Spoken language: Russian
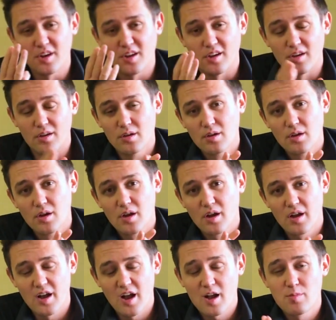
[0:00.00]
три.
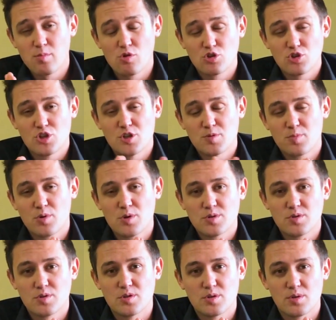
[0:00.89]
Как можно
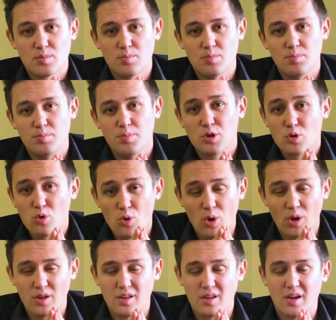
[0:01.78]
использовать
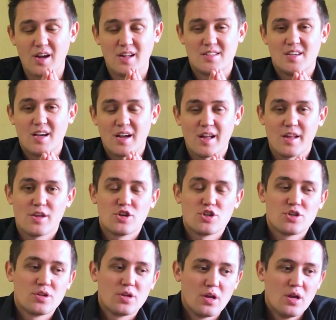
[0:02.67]
биткоин? Хотя,
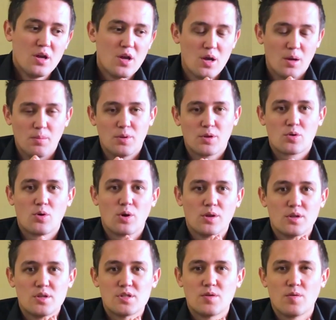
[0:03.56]
конечно,
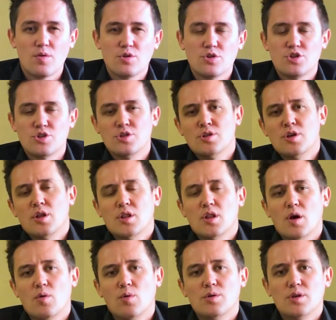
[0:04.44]
биткоин на сегодняшний день
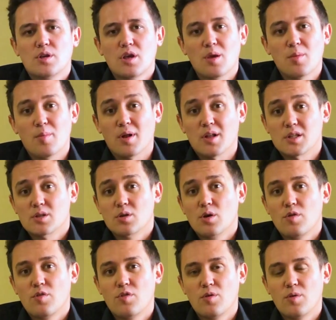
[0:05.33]
довольно-таки
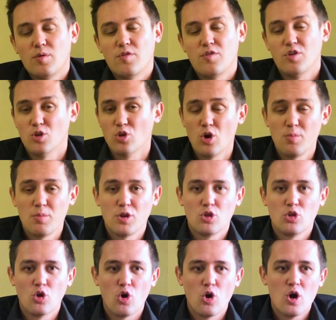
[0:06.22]
молодой
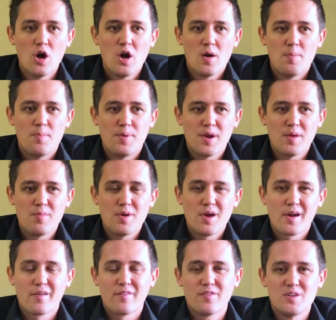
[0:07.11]
феномен, но
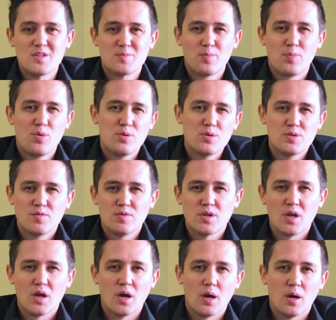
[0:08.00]
примеров
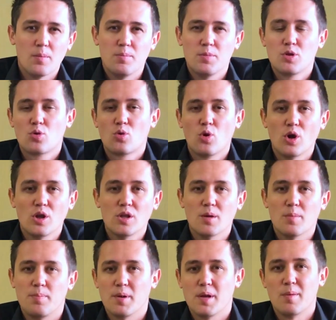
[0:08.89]
использования
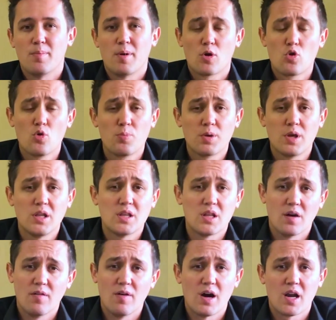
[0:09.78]
биткоина при покупке
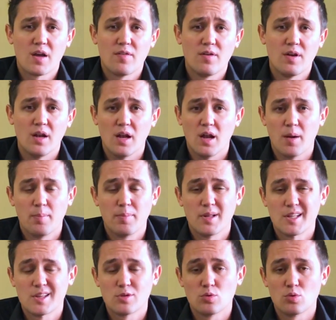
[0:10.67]
товаров или
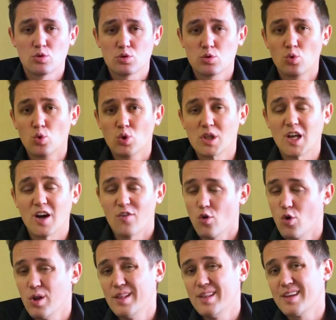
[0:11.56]
оплаты услуг
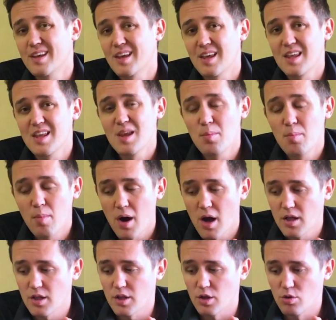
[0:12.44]
довольно-таки
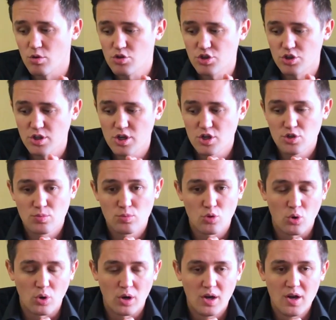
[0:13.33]
немало и очень даже
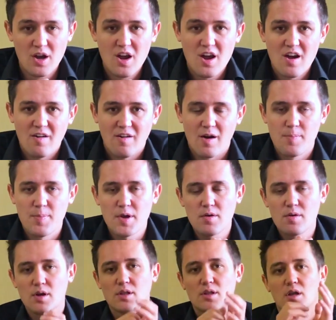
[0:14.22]
много.
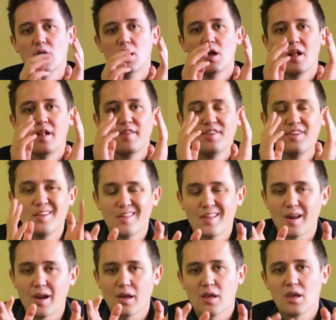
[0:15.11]
Во-первых, это
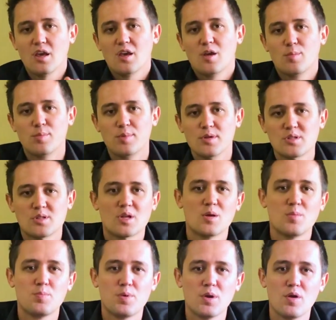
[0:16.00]
недорогие и
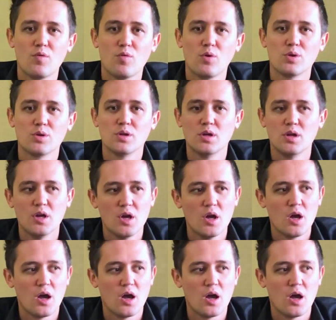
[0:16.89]
быстрые переводы